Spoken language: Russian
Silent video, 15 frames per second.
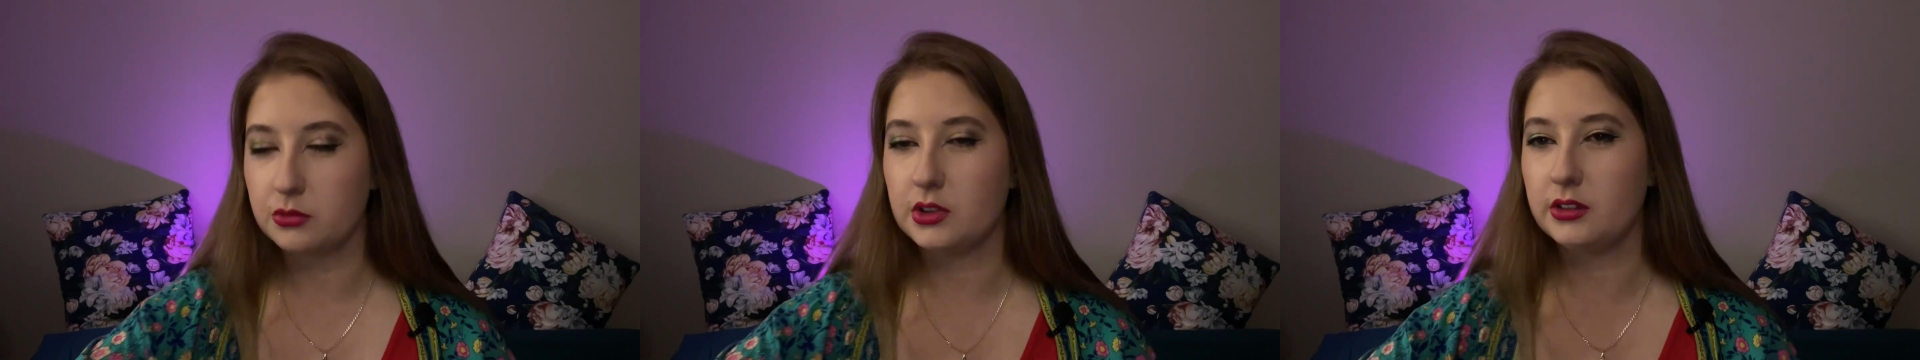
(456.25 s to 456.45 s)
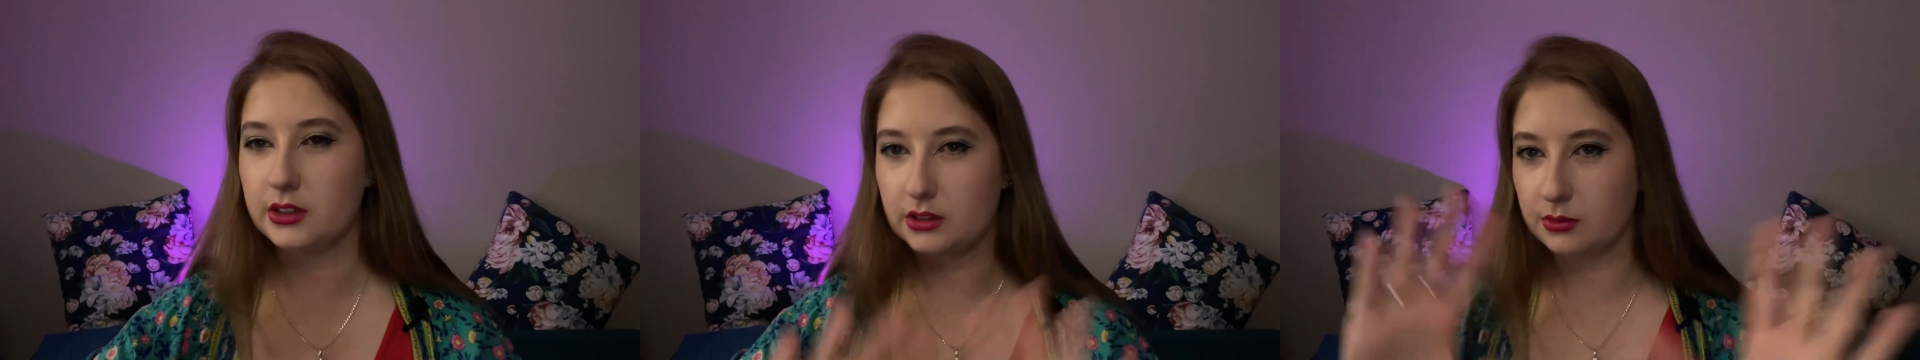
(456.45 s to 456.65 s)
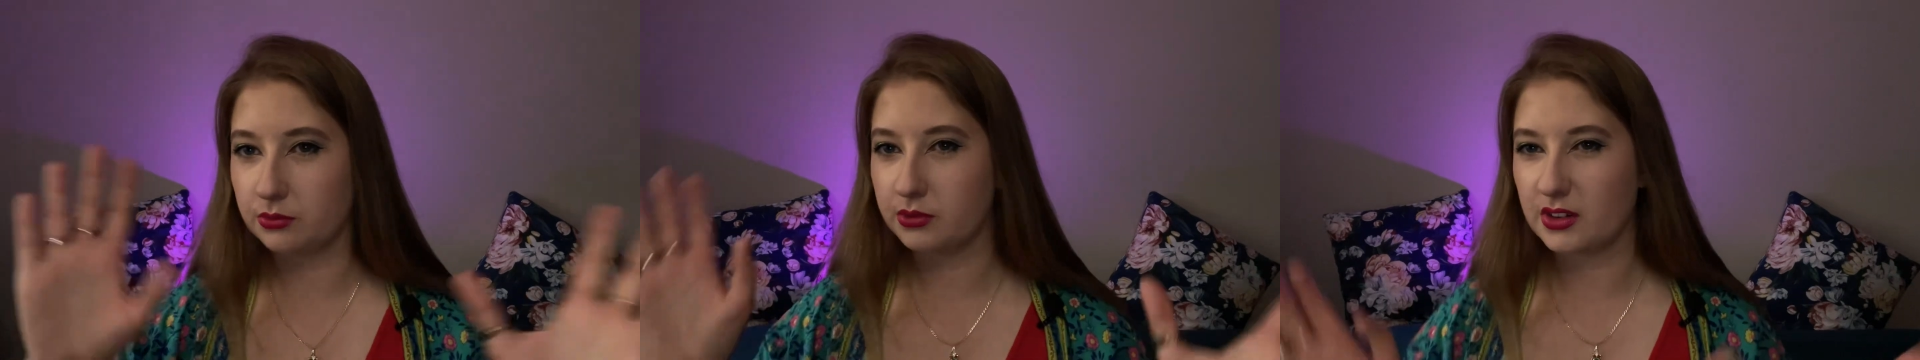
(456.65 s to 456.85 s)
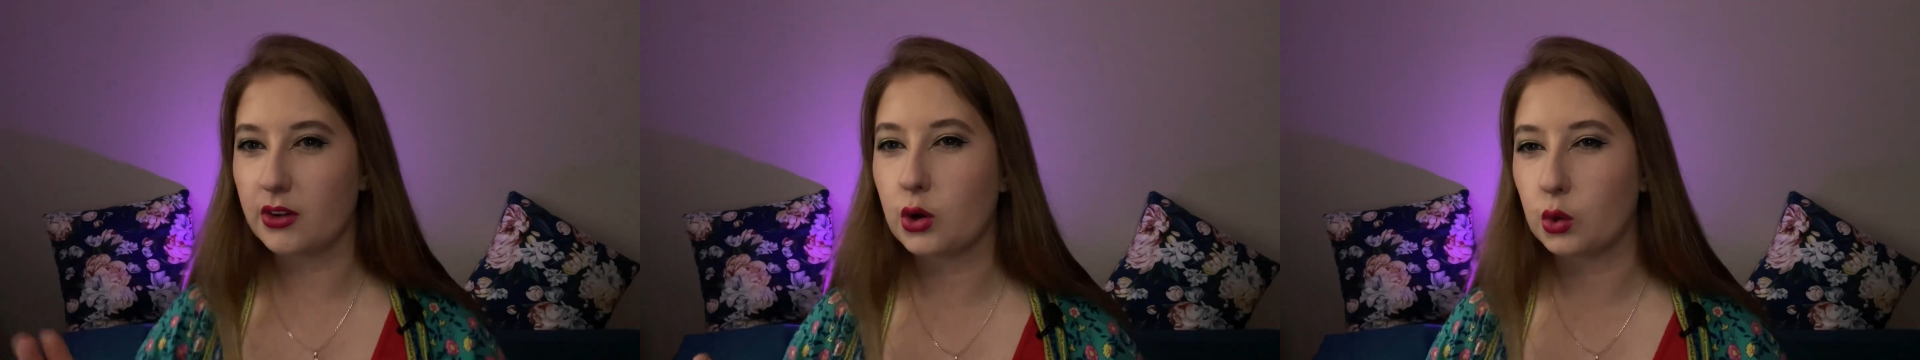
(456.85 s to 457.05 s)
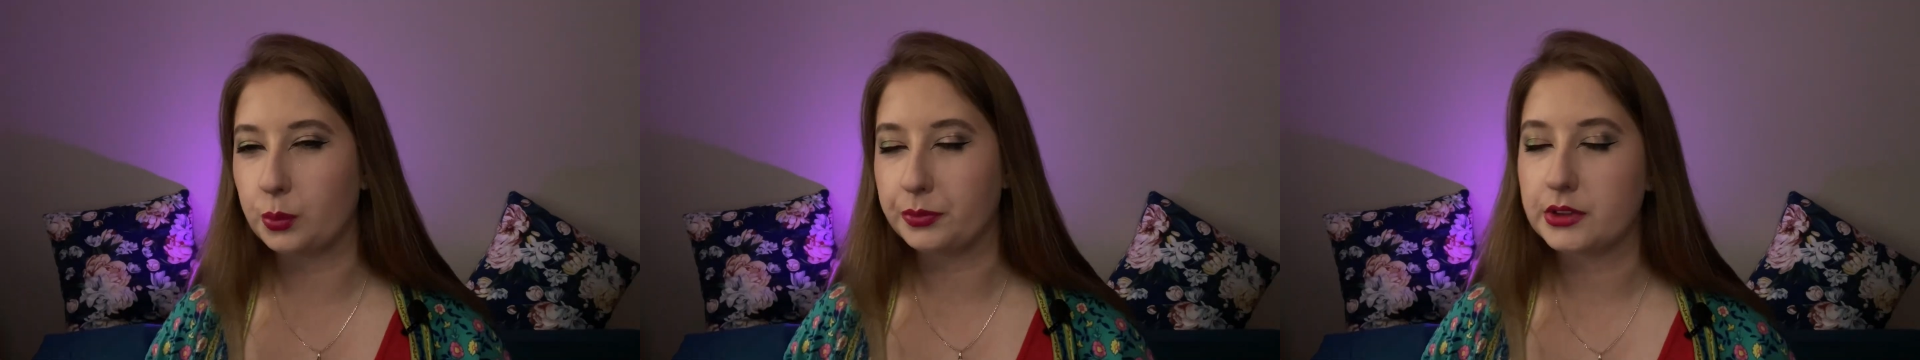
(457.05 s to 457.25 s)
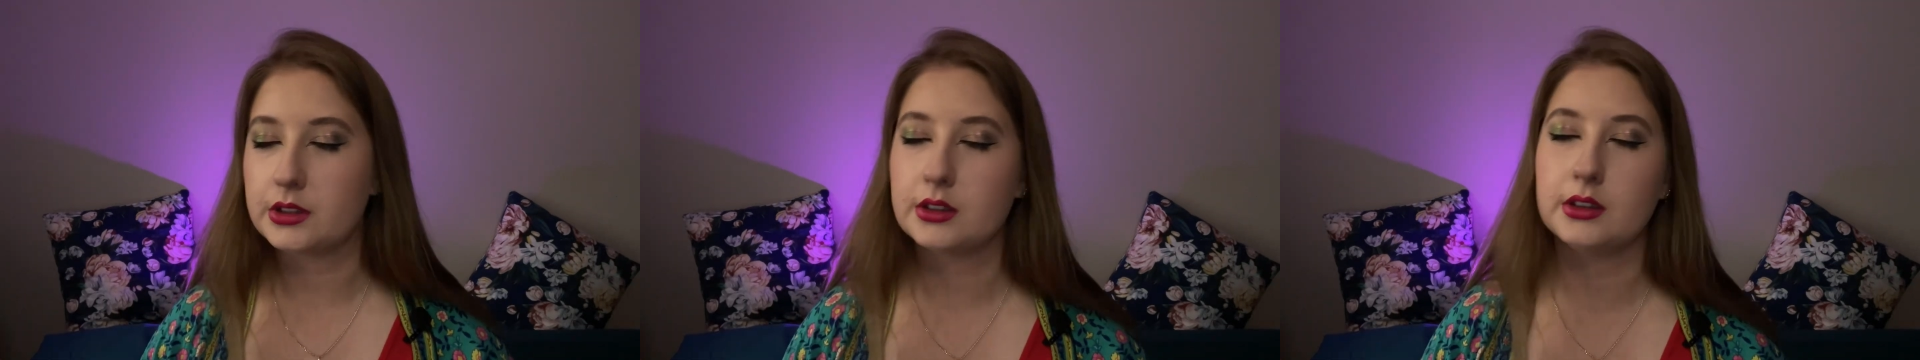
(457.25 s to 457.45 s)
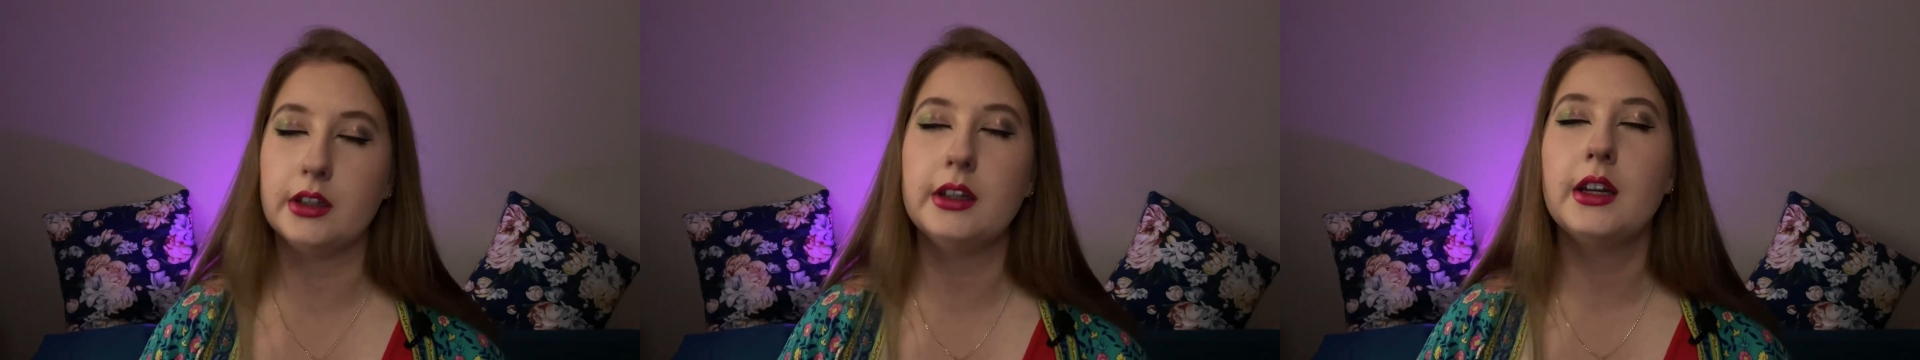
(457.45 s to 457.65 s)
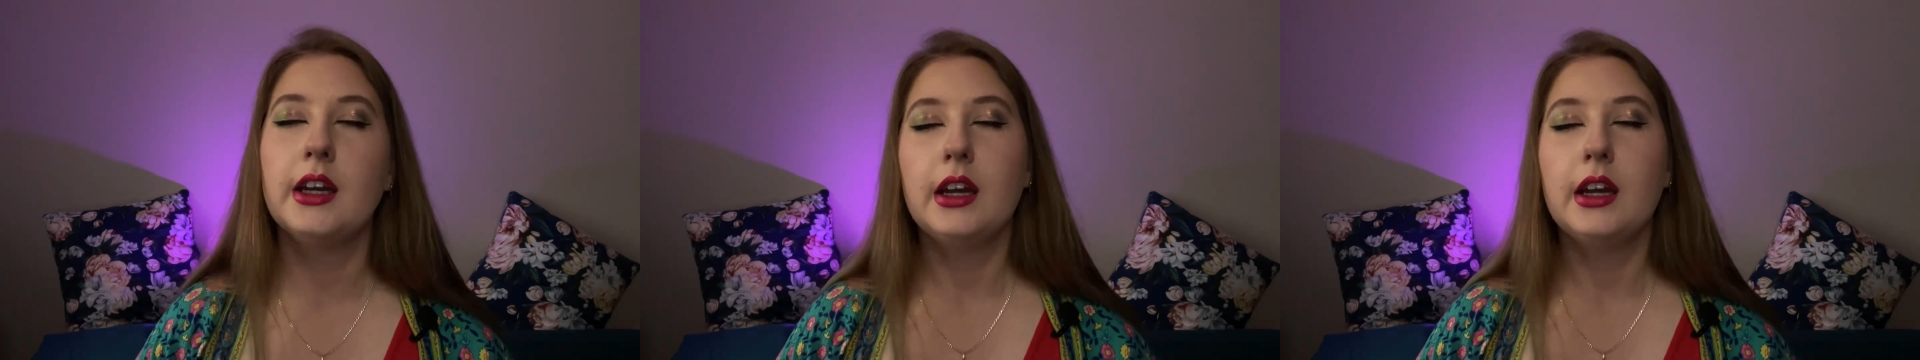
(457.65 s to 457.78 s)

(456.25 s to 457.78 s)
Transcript: давайте в совокупности, да,